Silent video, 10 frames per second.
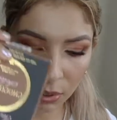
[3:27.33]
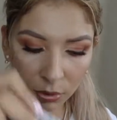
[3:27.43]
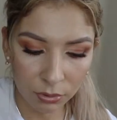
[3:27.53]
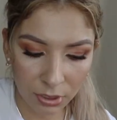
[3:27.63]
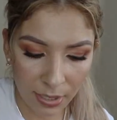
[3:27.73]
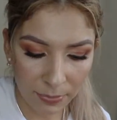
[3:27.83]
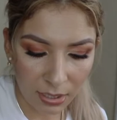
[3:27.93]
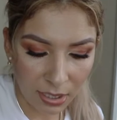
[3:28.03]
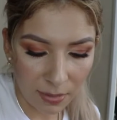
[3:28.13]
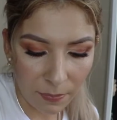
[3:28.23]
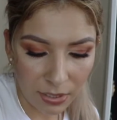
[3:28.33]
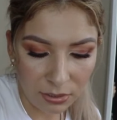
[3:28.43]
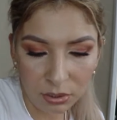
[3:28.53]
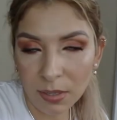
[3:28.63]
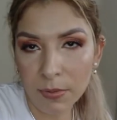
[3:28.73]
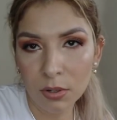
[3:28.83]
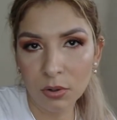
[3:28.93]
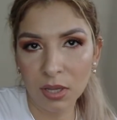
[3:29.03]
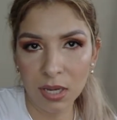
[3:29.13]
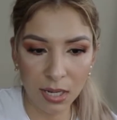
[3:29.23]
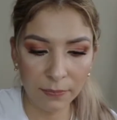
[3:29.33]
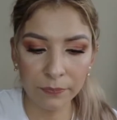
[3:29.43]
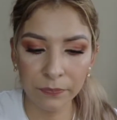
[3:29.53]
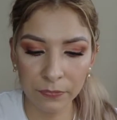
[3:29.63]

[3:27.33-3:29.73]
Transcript: Lo encontré a mitad de precio y también lo ordené.